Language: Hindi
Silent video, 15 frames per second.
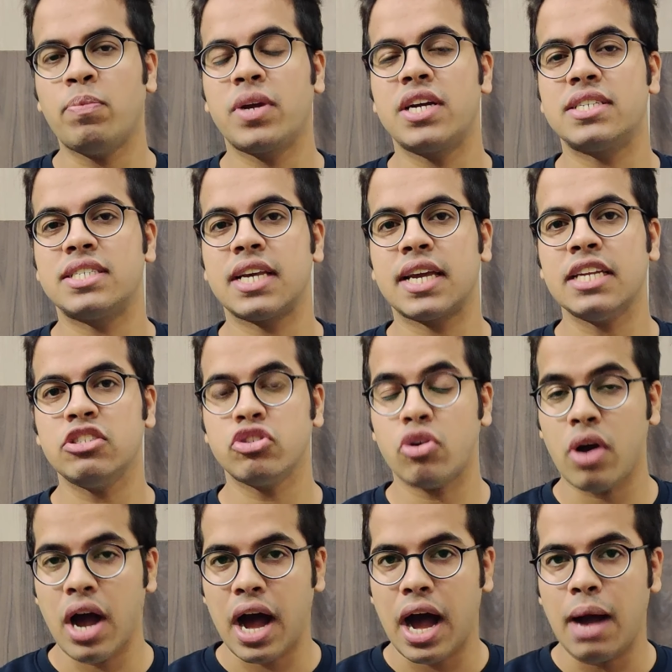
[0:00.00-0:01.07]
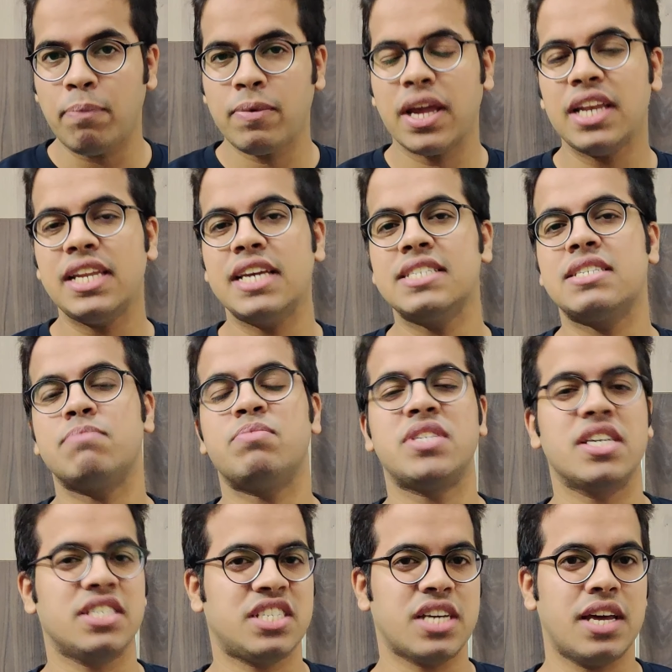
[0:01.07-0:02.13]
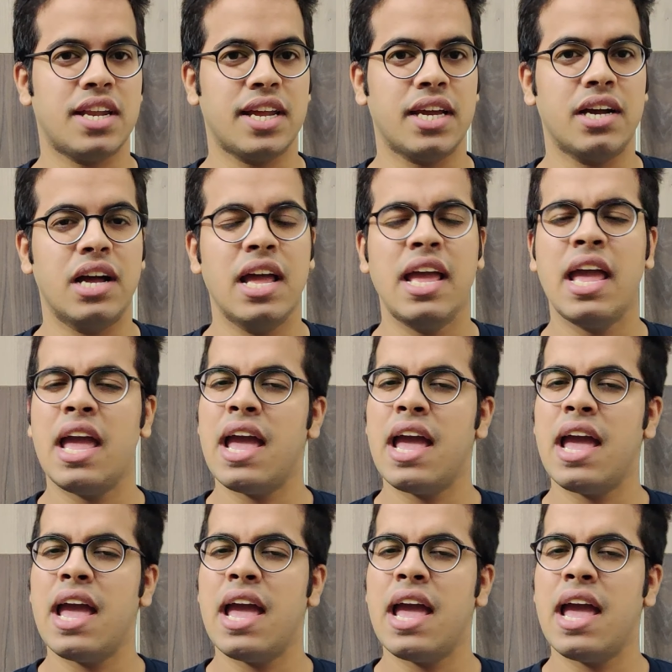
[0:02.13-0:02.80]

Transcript: ऑप्ट कर सकें जो आपके लिए सबसे अच्छा रहेगा